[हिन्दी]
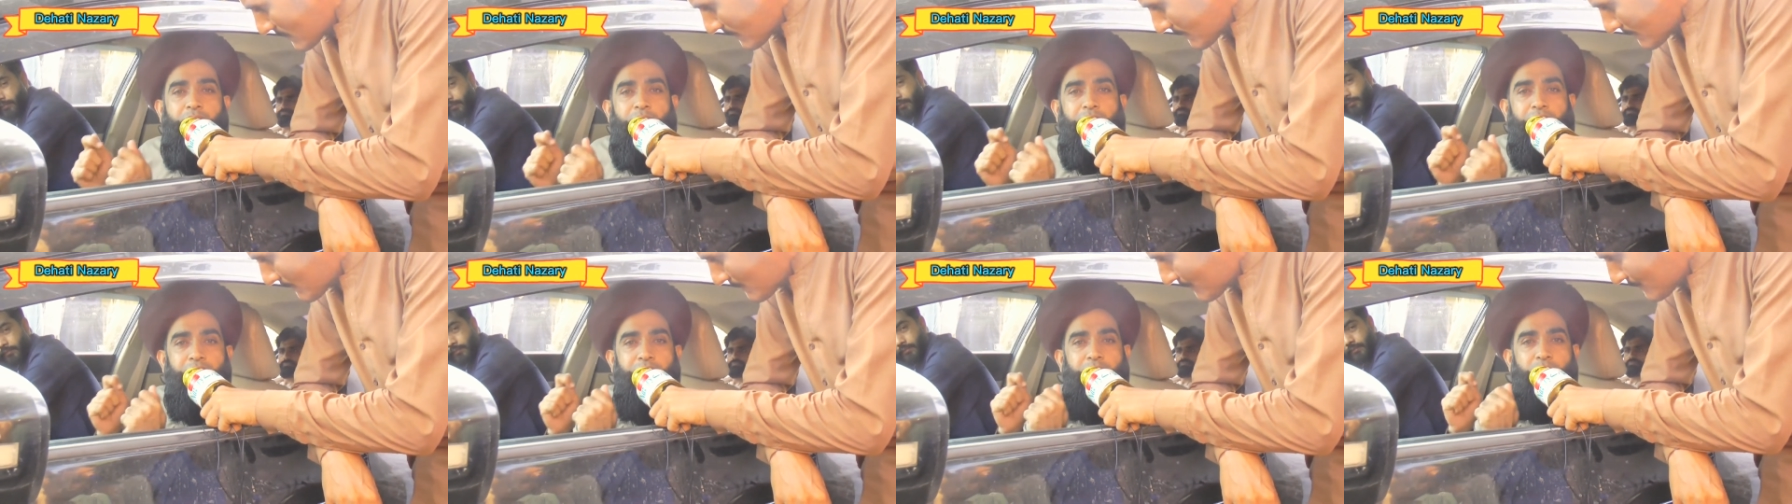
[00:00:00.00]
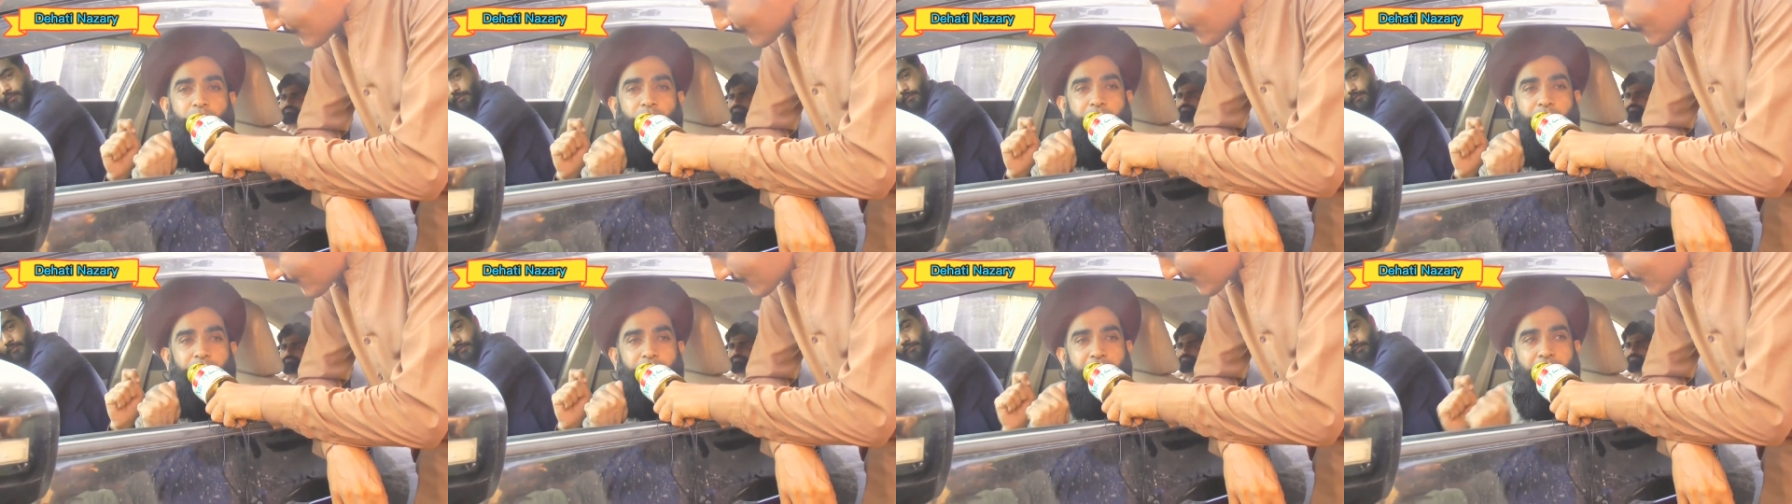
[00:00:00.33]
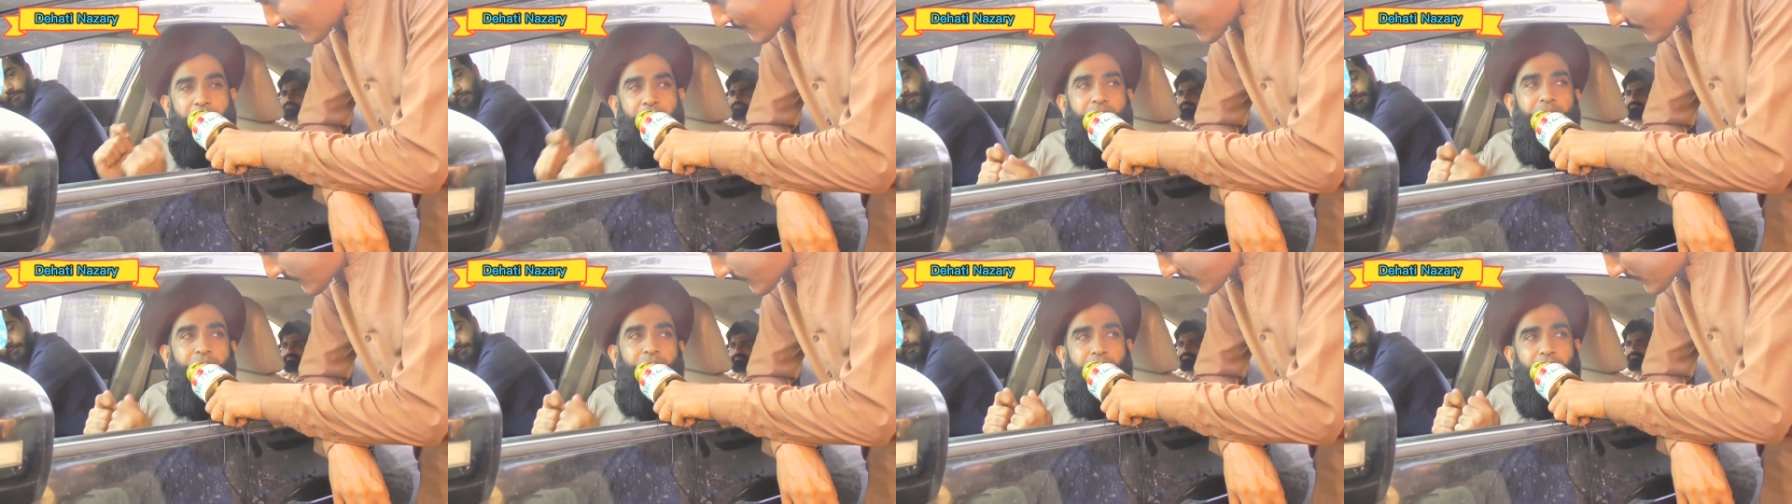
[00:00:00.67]
किसी को
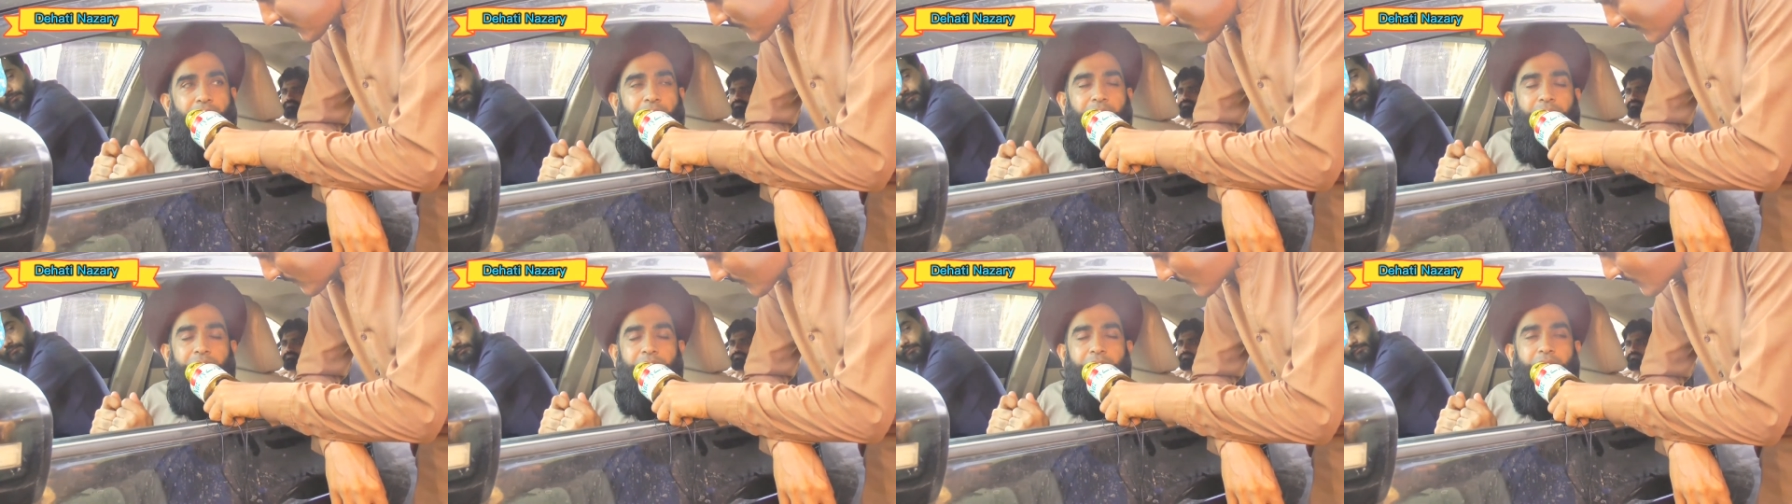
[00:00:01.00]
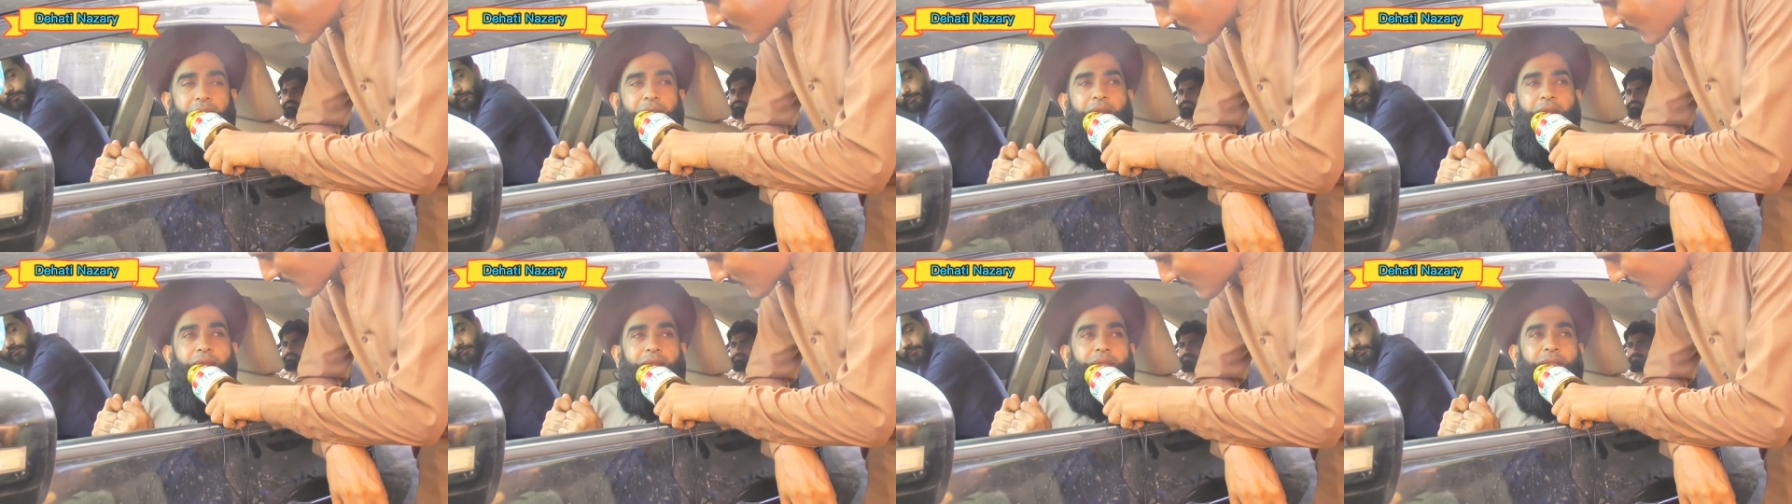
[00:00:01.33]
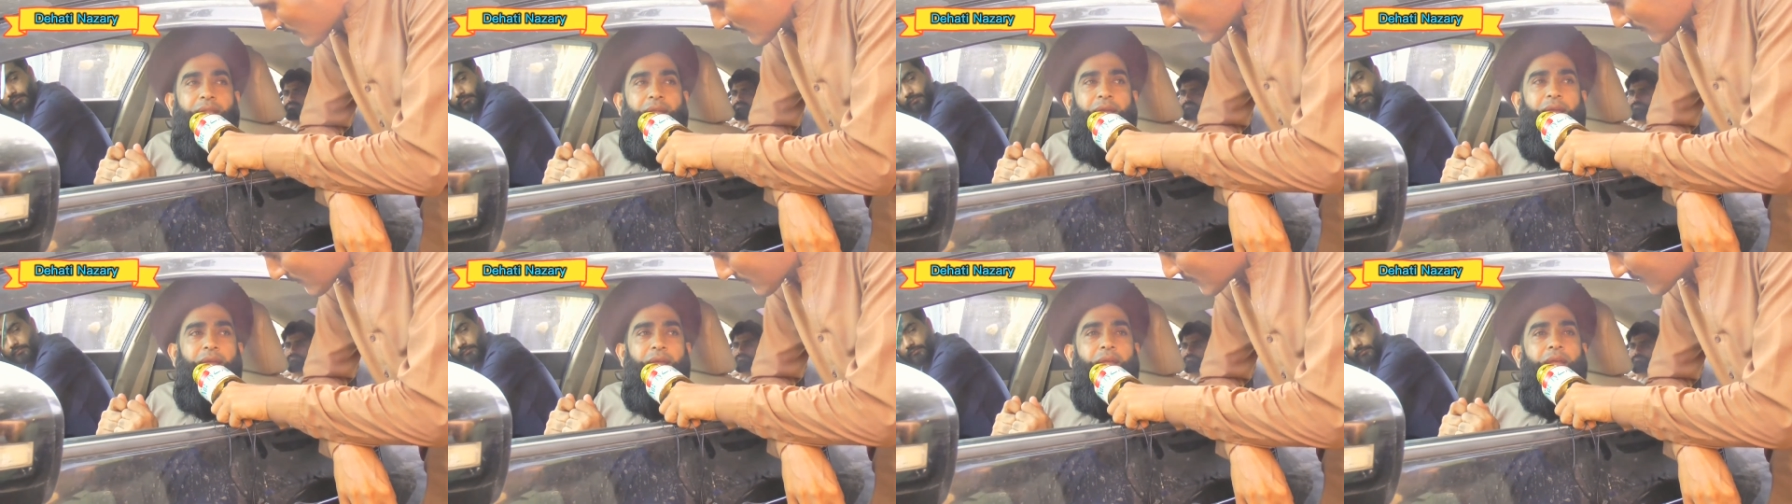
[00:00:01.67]
इमदाद देना देने
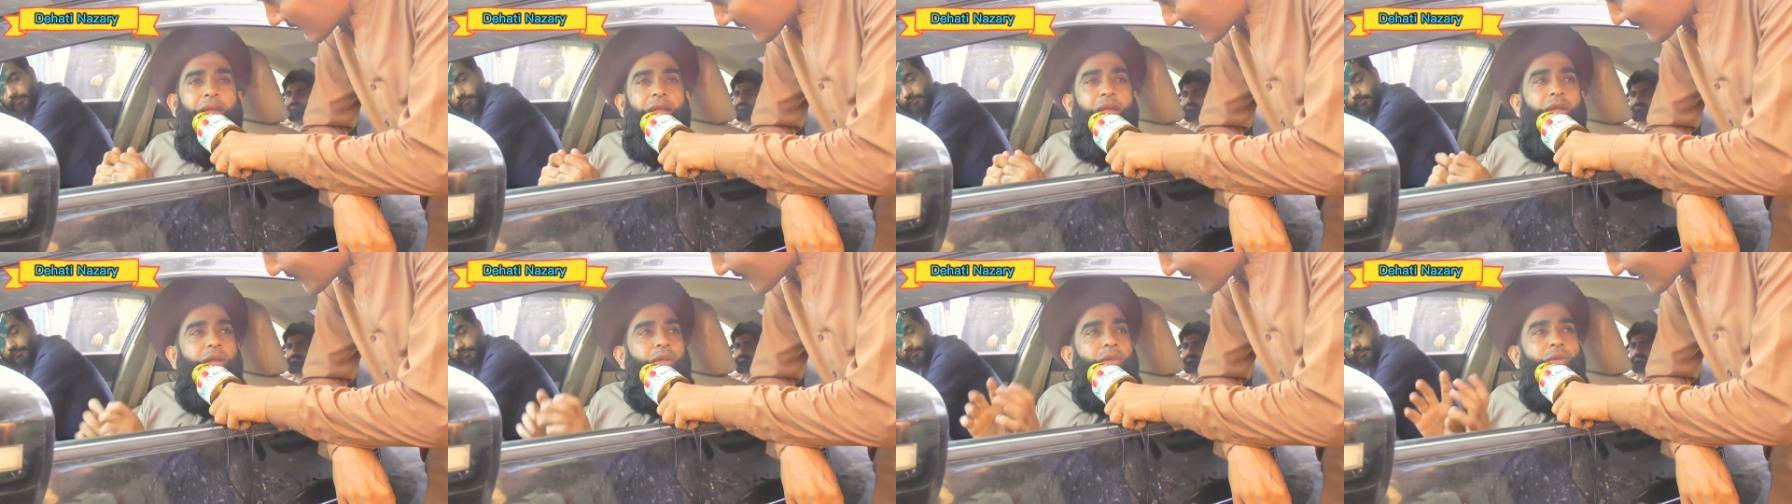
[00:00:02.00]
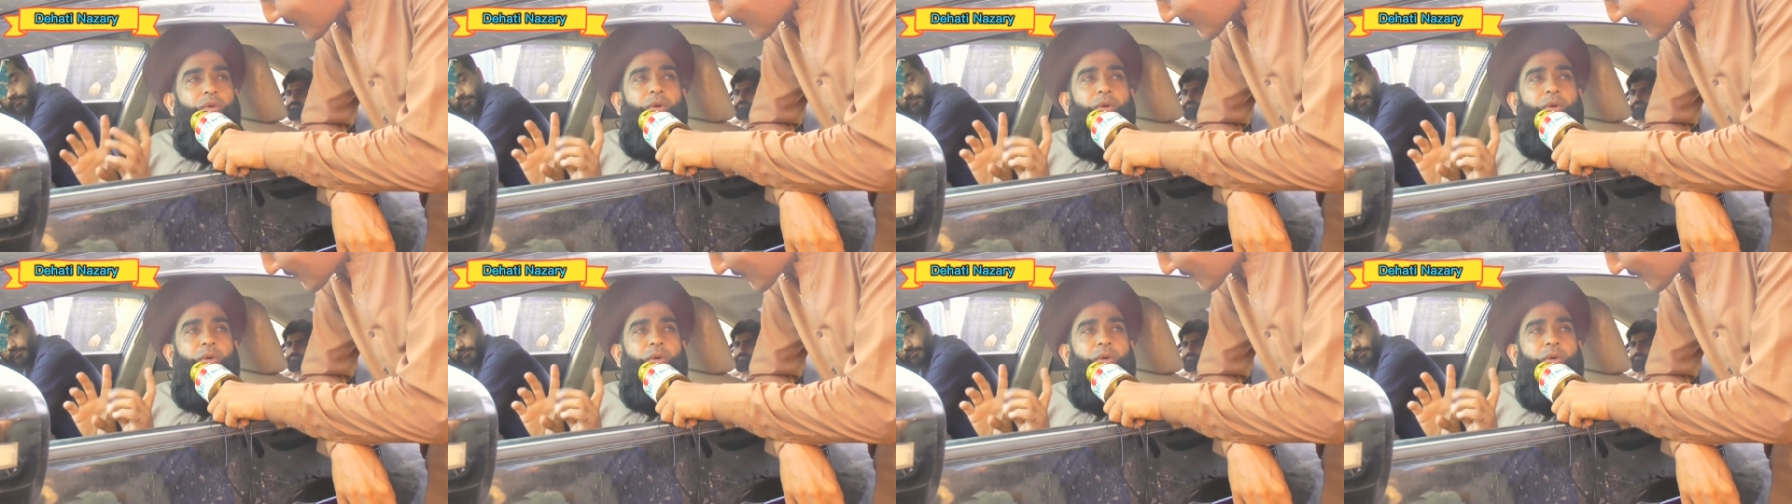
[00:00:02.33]
लगते हैं जी, जी,